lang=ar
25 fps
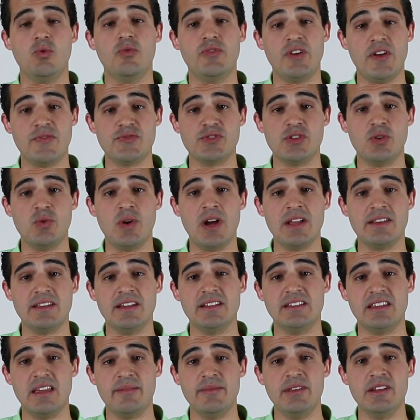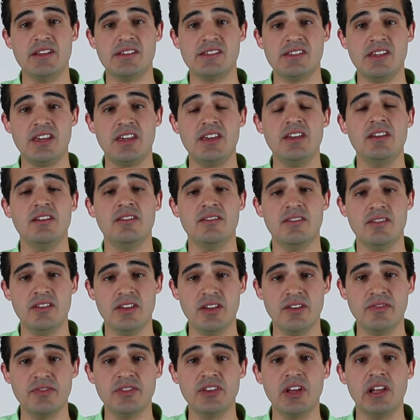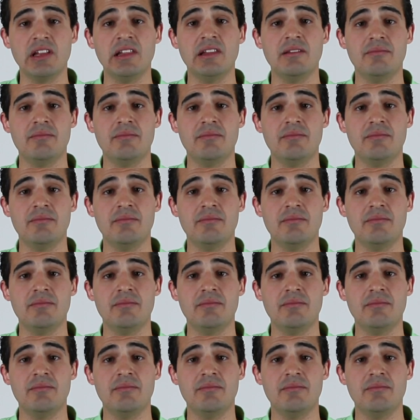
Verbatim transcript: وفي نفس الوقت التامين الصحي يفضل